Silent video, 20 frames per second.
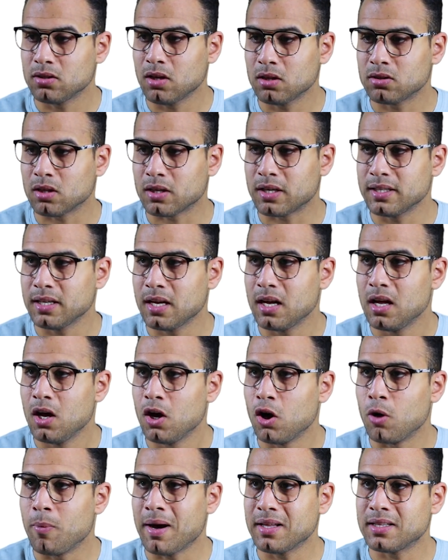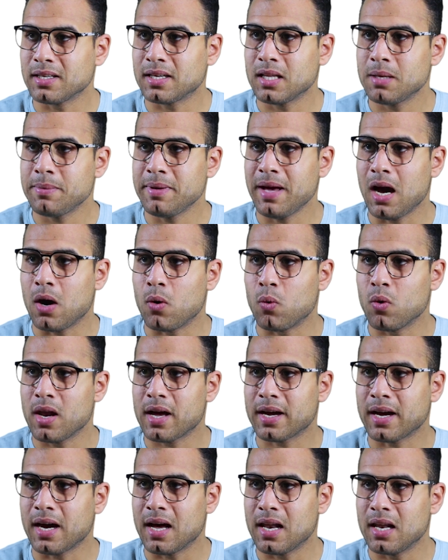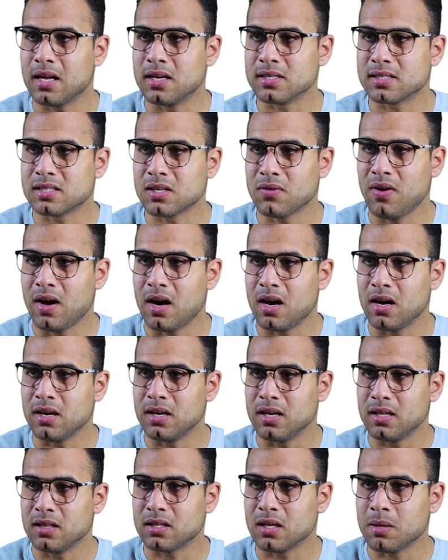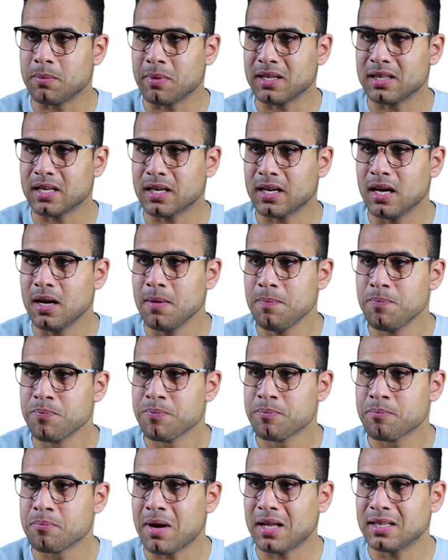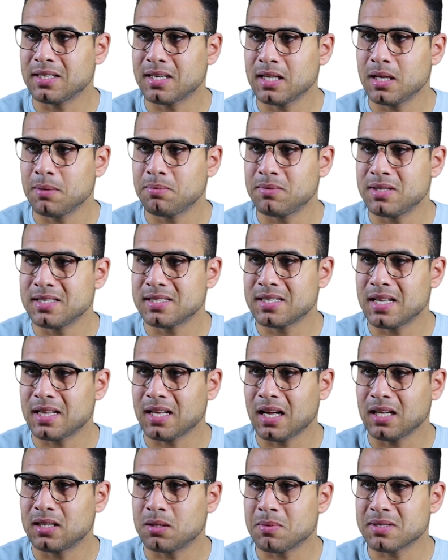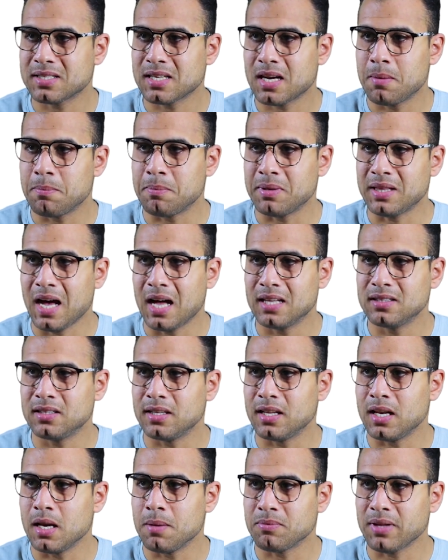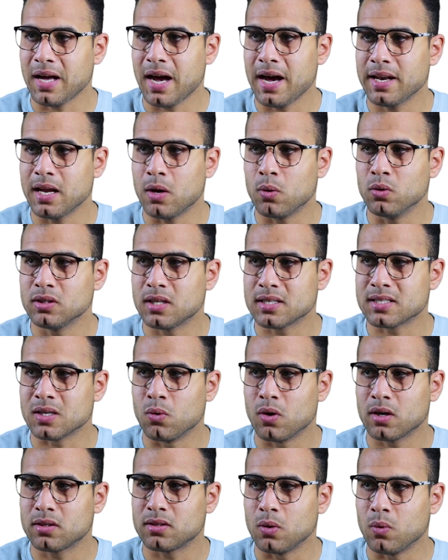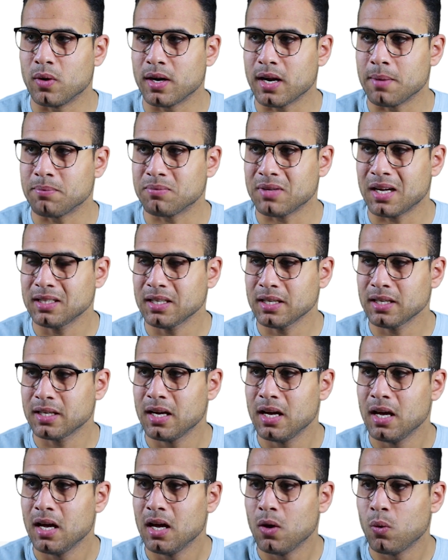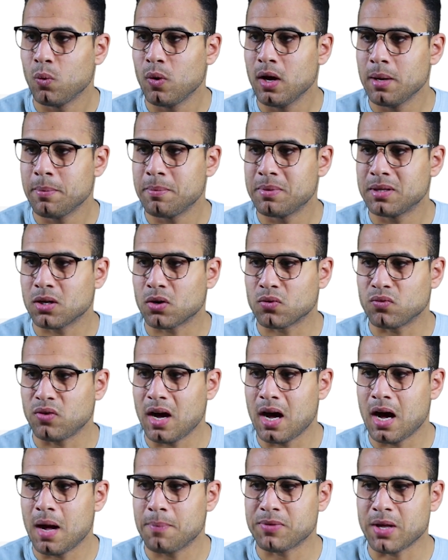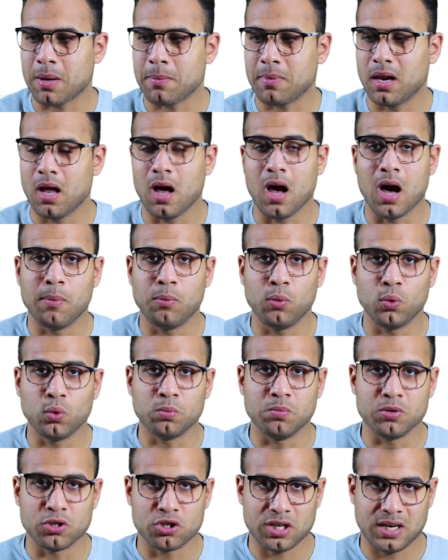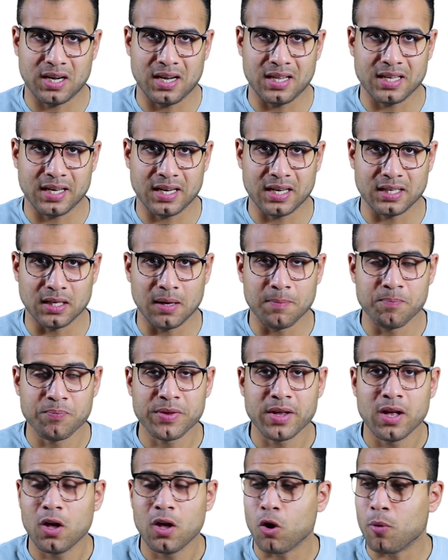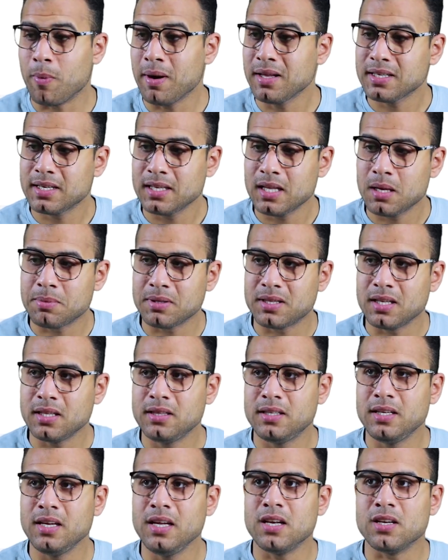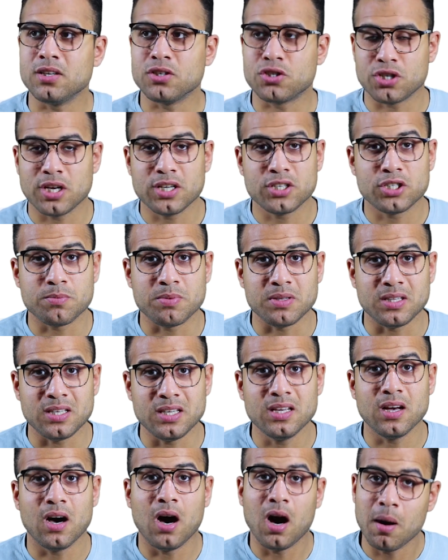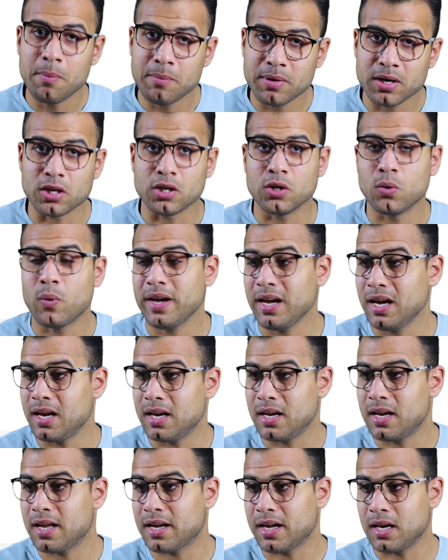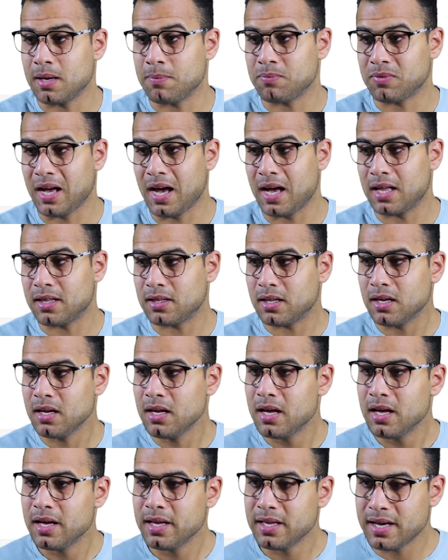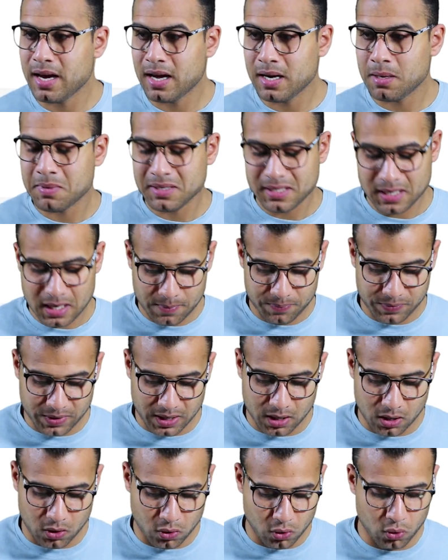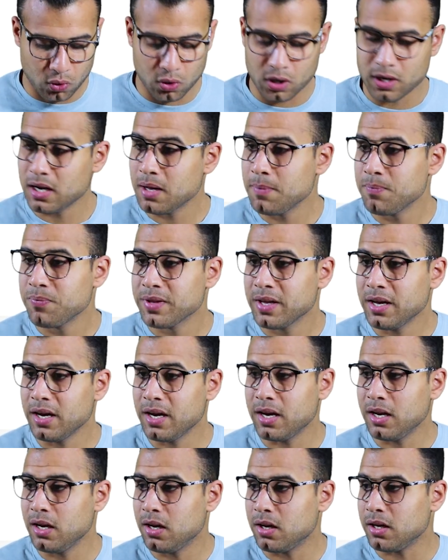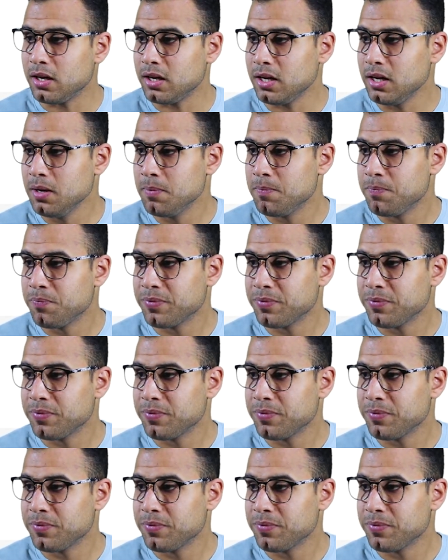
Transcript: ضغطه كده وبعد كده بيحولك على الصفحه اللي انت محتاجها بعد كده بتنزل تحت مثلا بتحدد الامتحان او انت صورت الورقه بتاعتك وبترفعها بتعمل لها ابلود بالشكل ده كده وبعد كده بتدي للشات جي بي تي امر ان هو يحل لك الامتحان ده يعني مثلا انا هقول له هنا حل لي